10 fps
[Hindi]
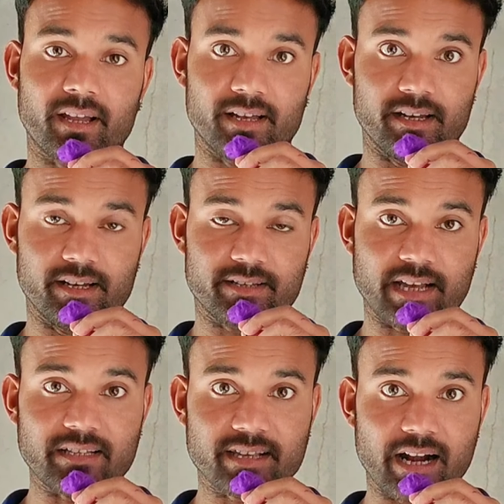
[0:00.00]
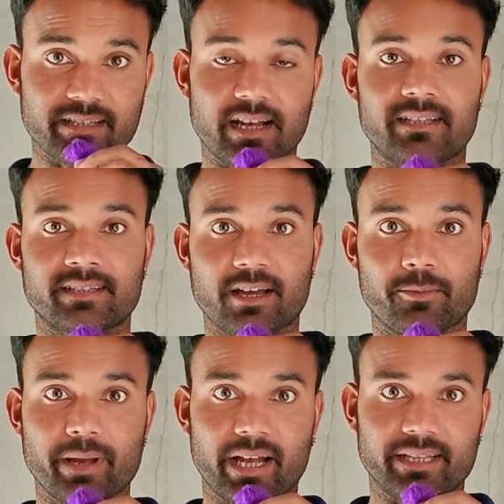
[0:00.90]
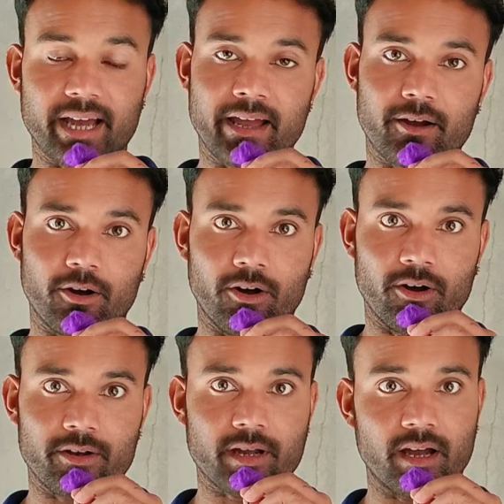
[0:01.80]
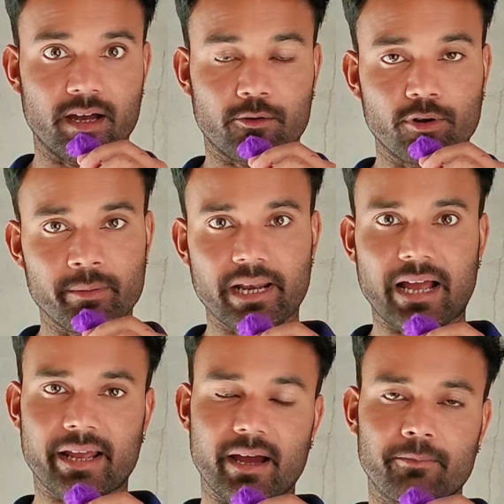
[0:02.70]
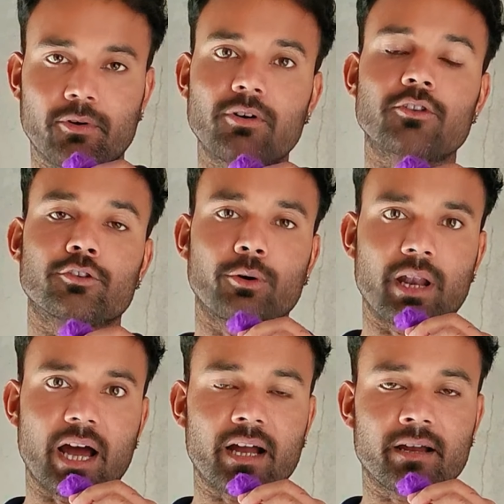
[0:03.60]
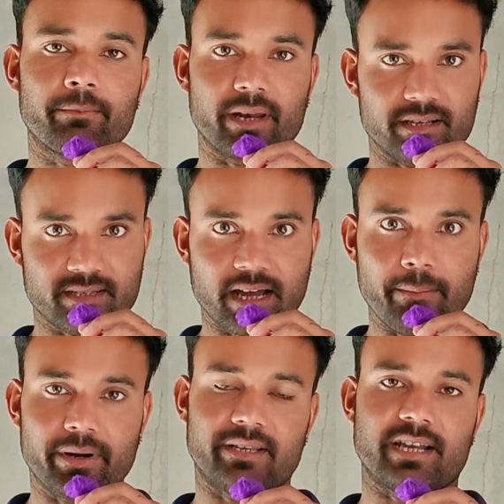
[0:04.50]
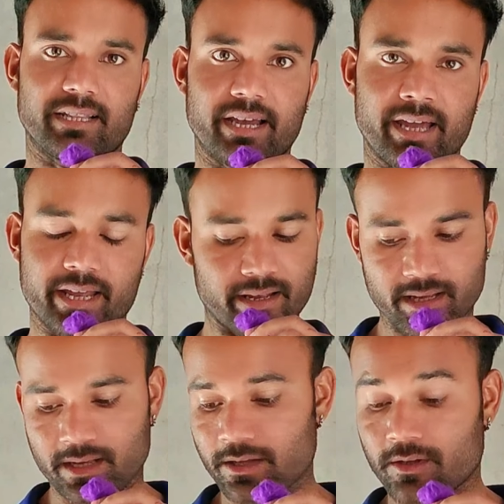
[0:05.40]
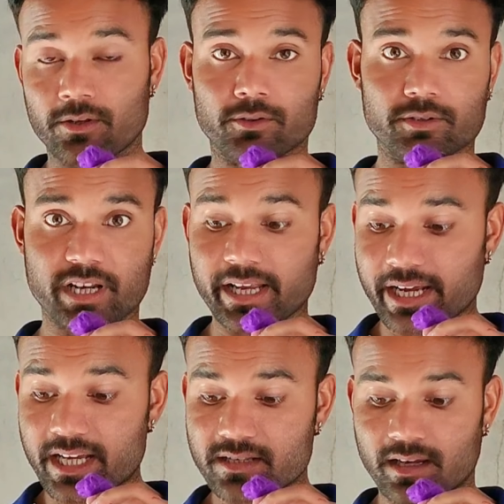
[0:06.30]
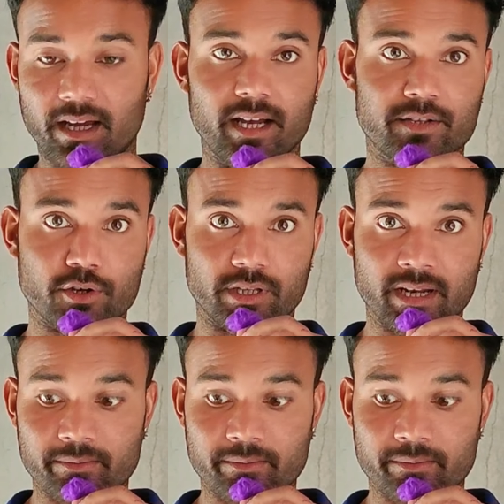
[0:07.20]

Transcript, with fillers: सात साढ़े सात हज़ार रुपये आता है और आ, कुल मिला के आपको दो लाख प्लस का पड़ जाता है तो चलिए गाइज चौथा